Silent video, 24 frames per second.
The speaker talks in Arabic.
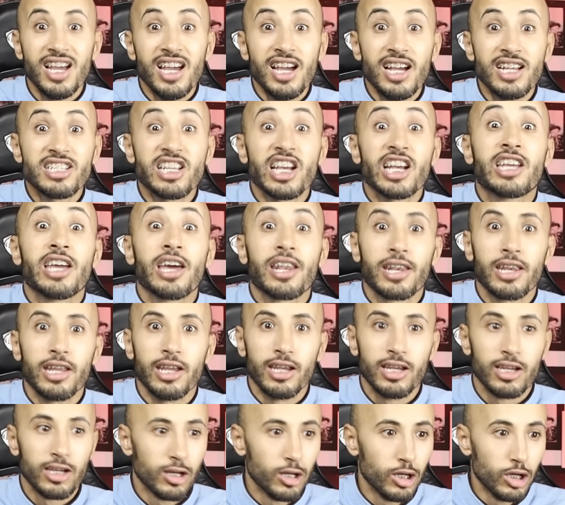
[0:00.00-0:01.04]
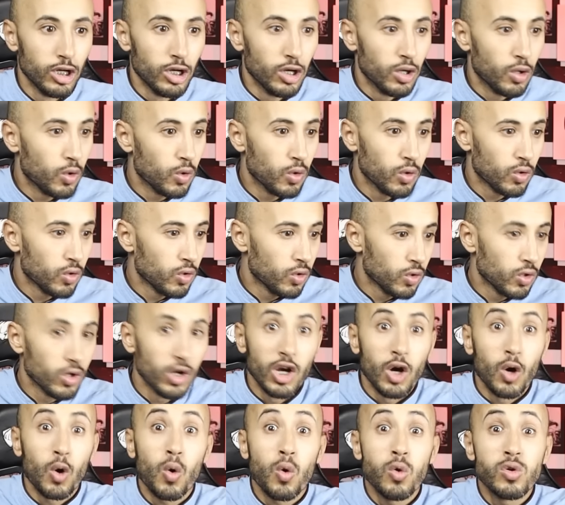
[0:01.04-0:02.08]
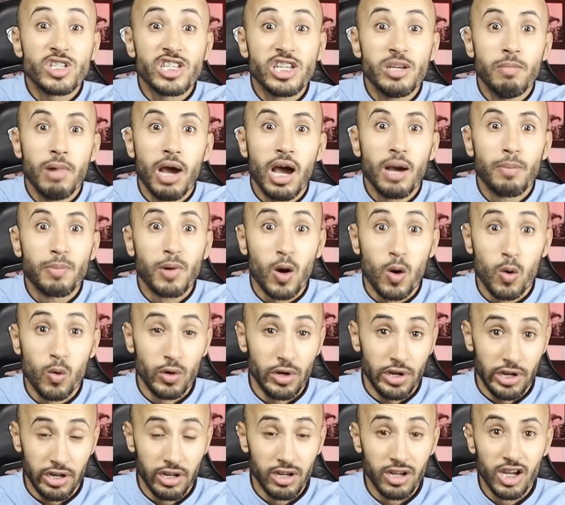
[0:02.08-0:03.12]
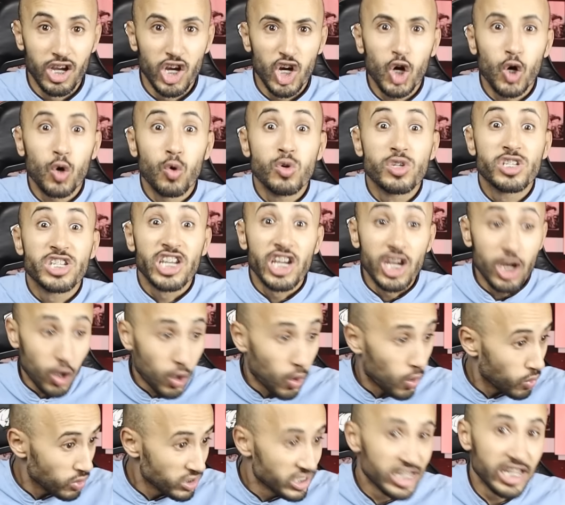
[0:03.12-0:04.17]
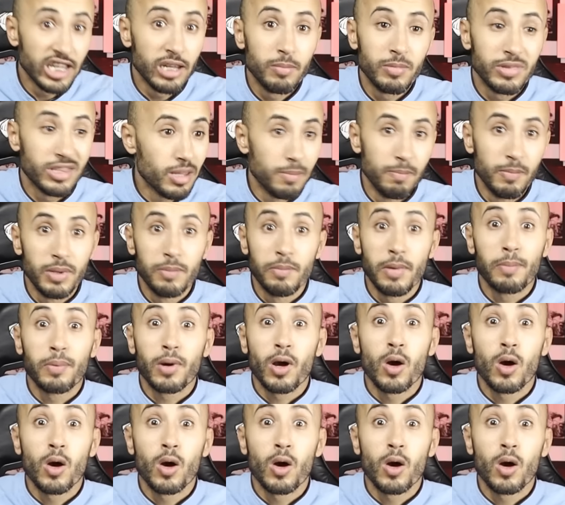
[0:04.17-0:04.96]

حتى حكرني خوتي ما بغاوني خوتي خوتي اللي مدمي ما